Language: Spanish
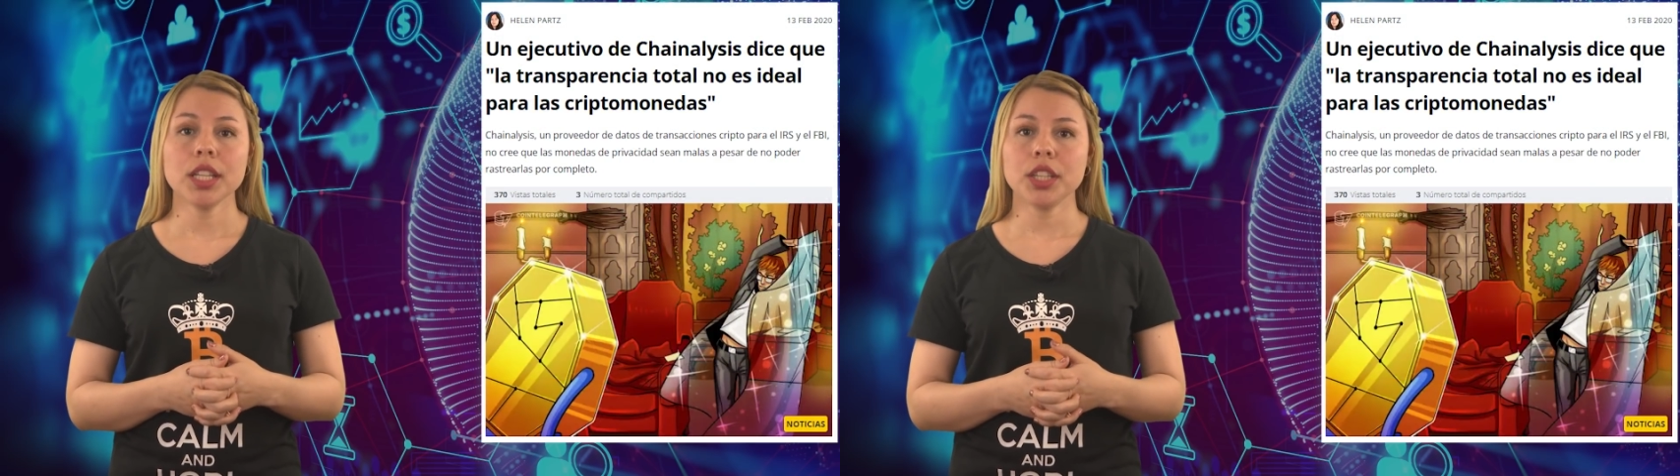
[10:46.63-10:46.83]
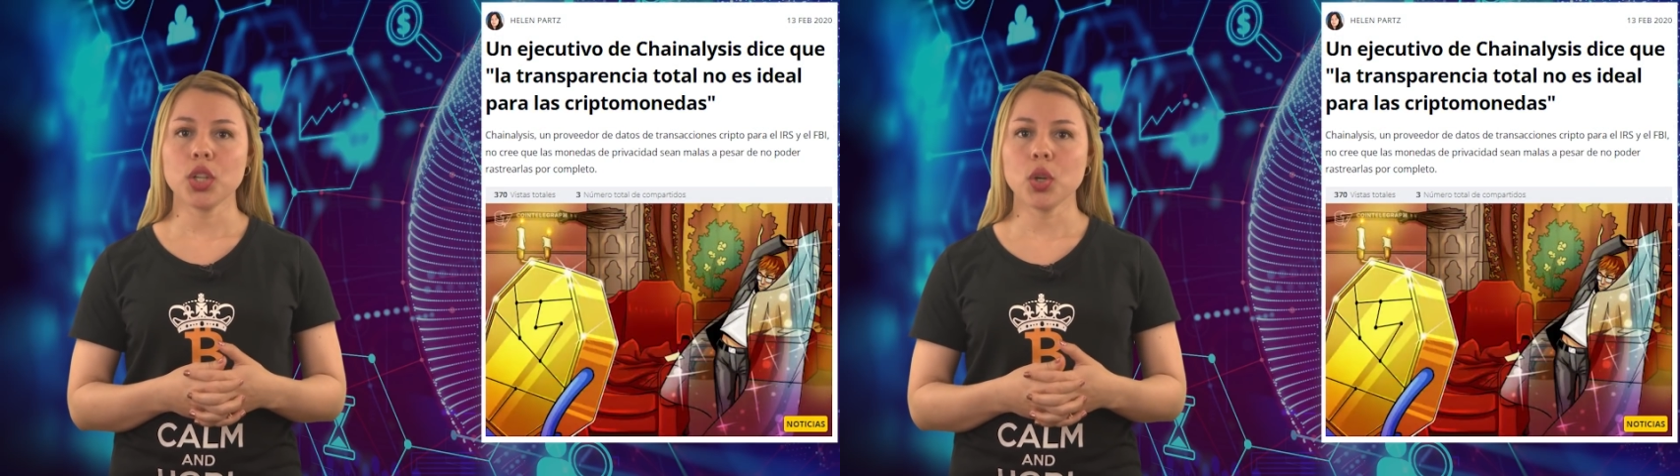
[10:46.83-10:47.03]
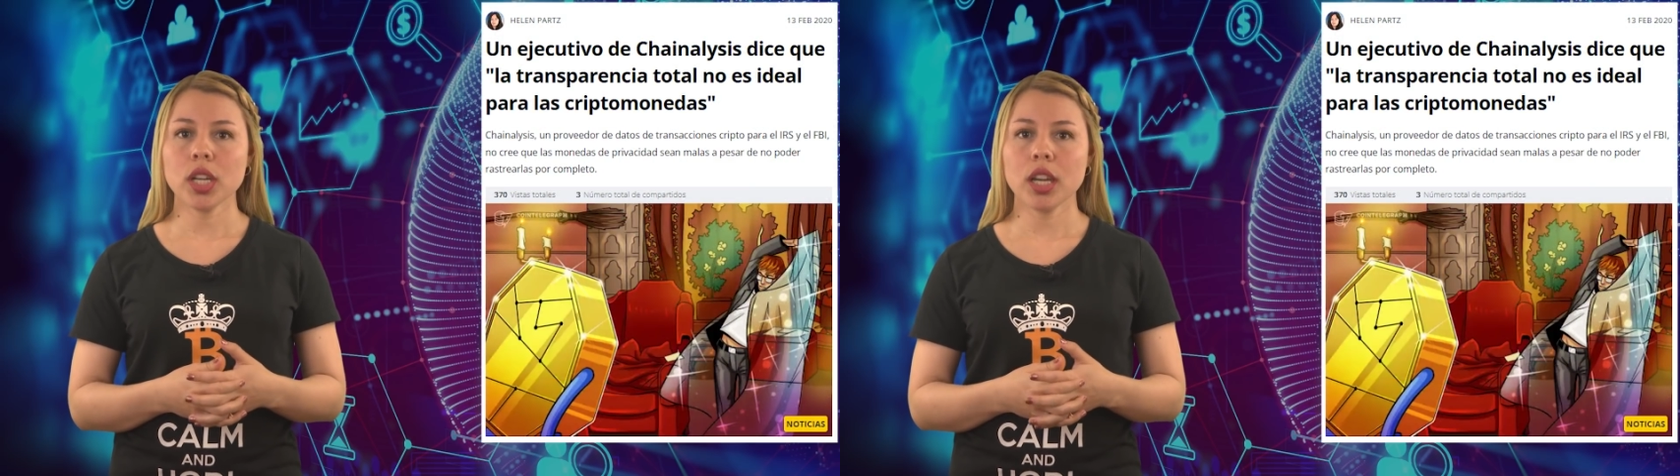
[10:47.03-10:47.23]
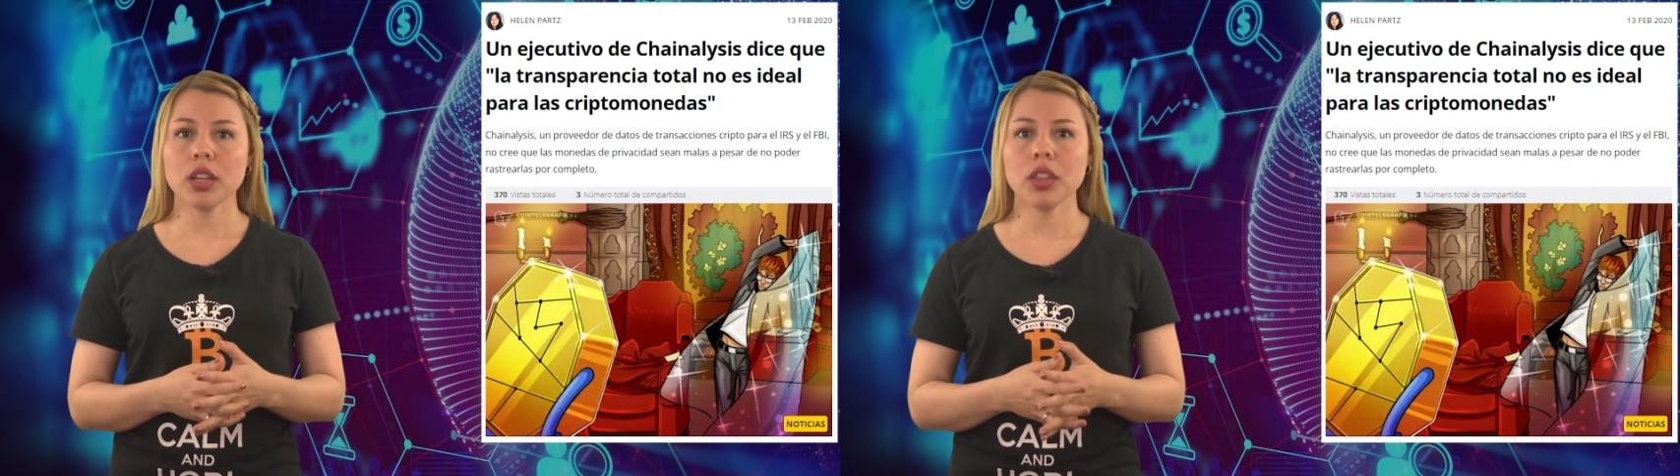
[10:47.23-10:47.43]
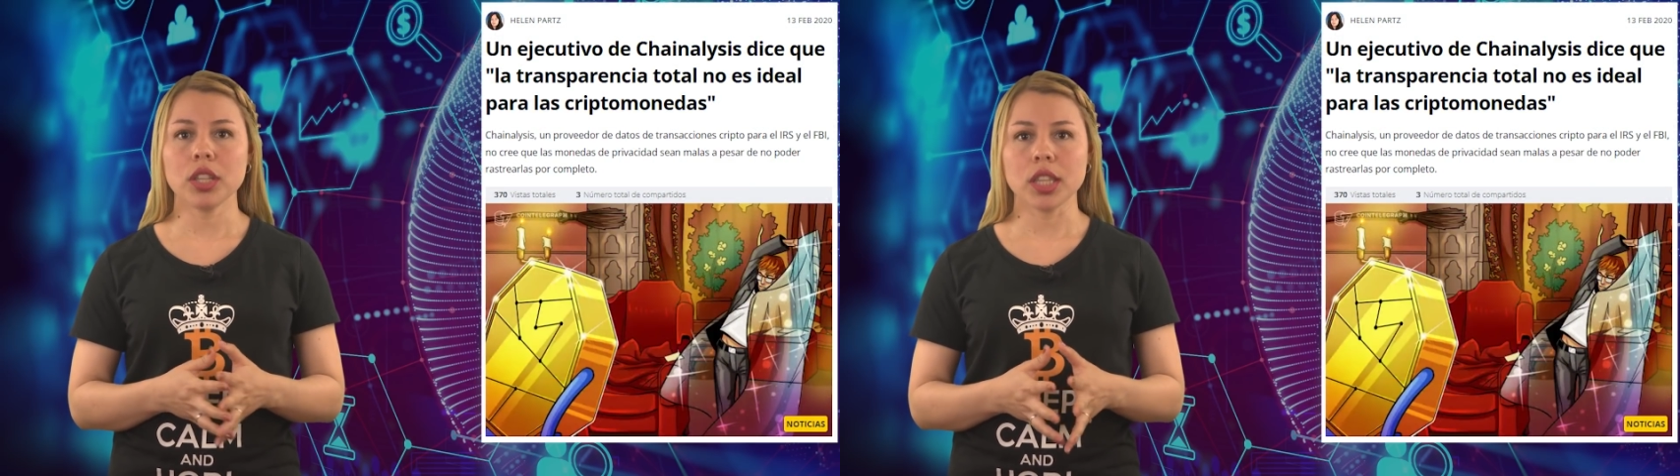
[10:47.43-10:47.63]
dijo
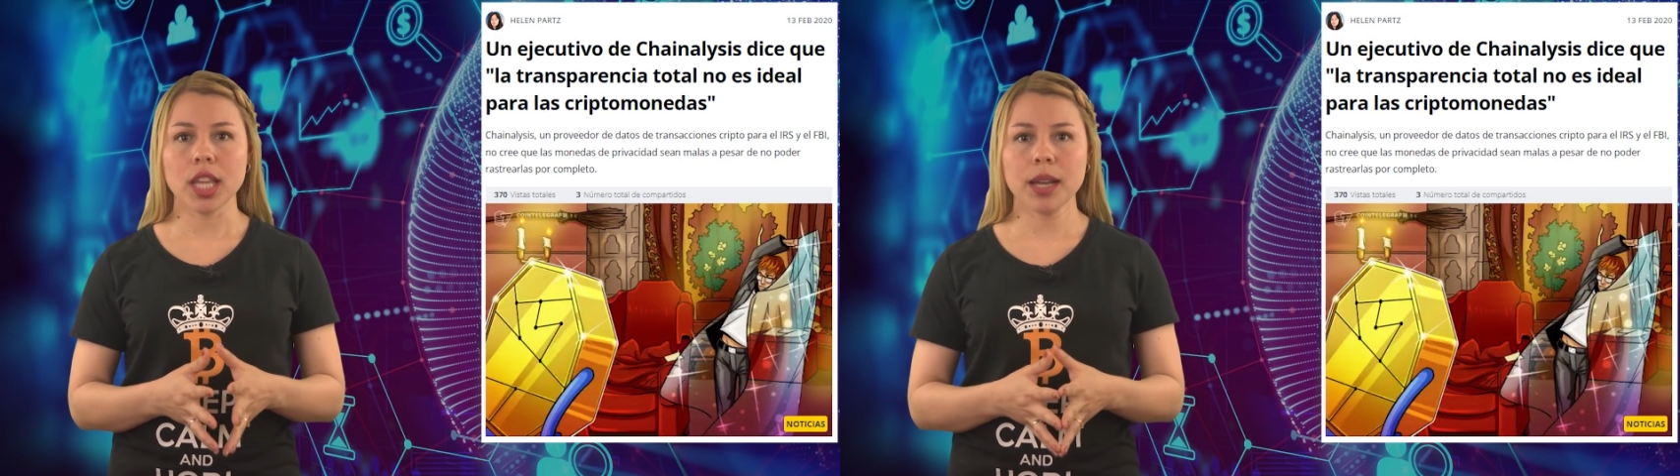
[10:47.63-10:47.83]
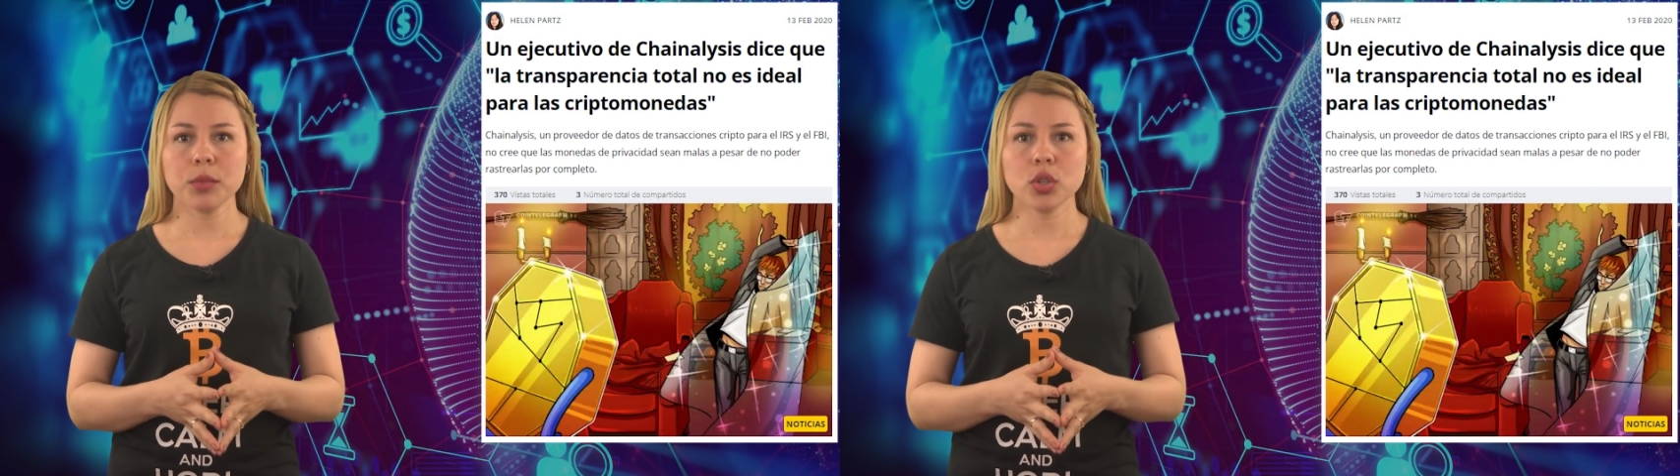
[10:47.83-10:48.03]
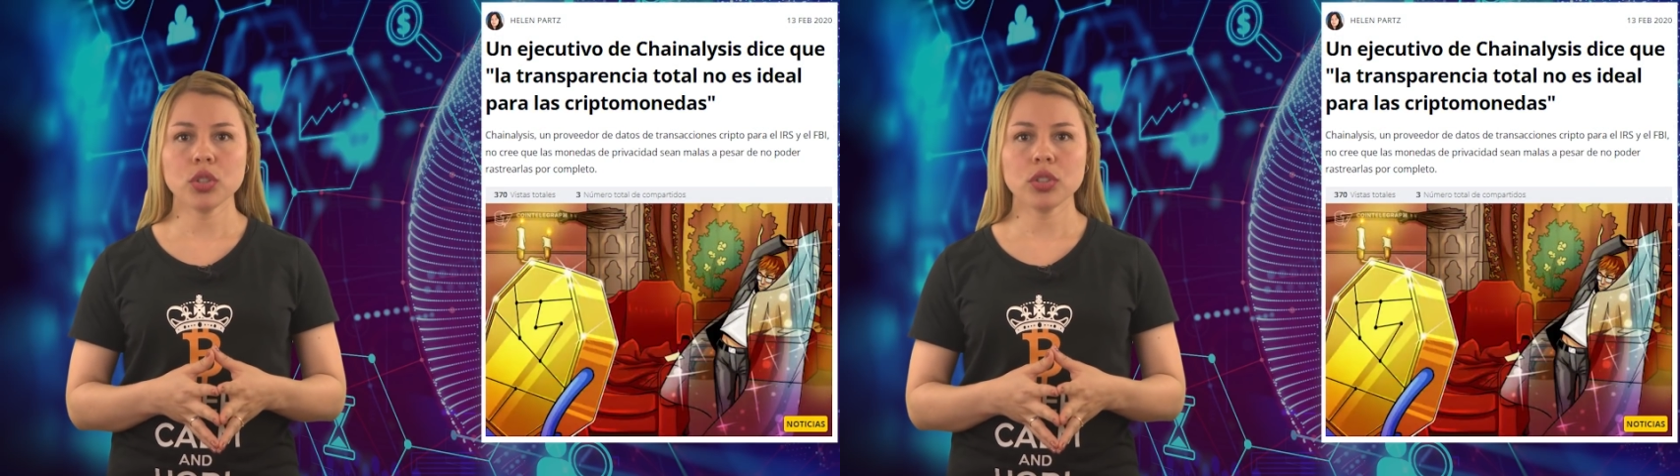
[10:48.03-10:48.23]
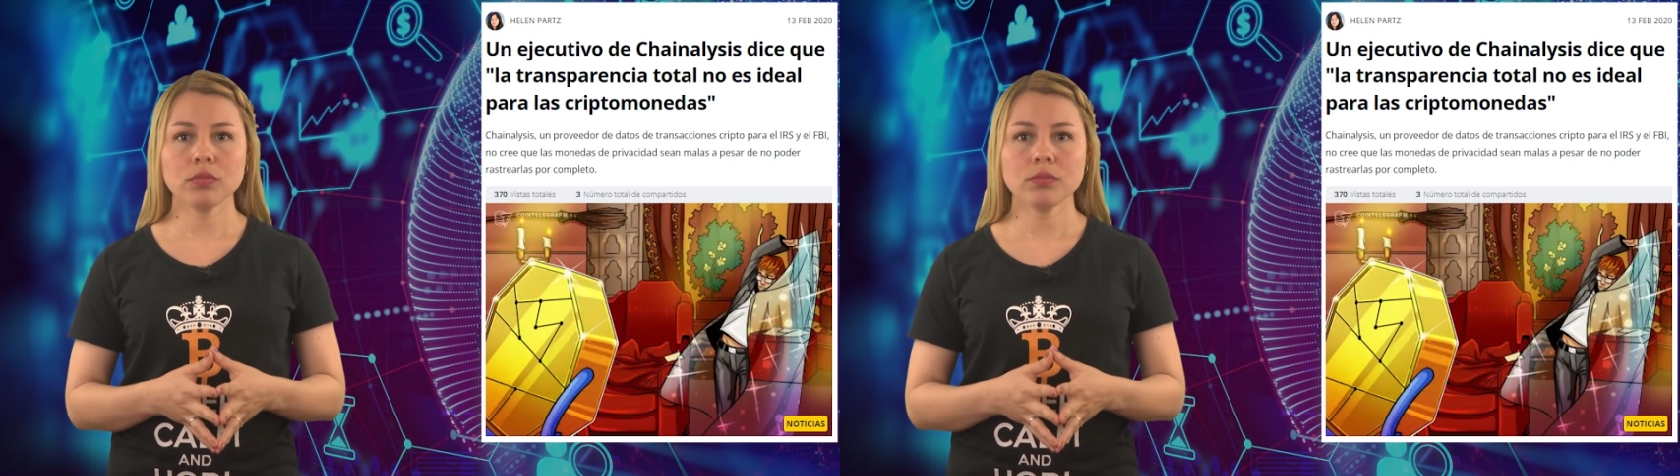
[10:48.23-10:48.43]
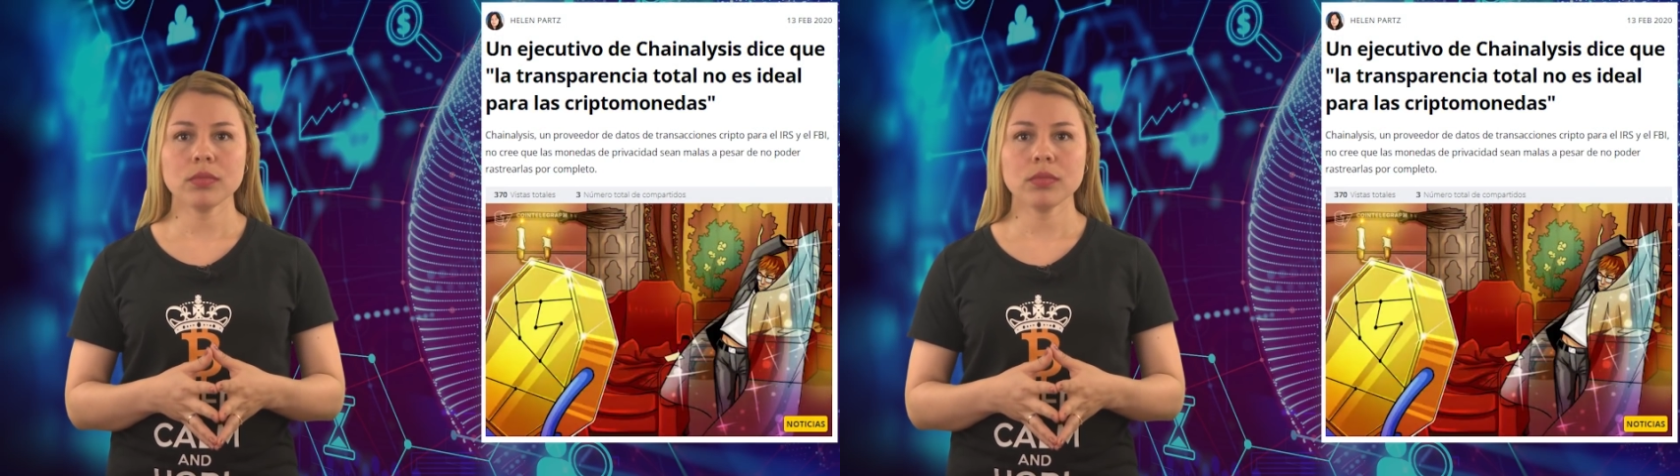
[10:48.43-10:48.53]
que, citamos,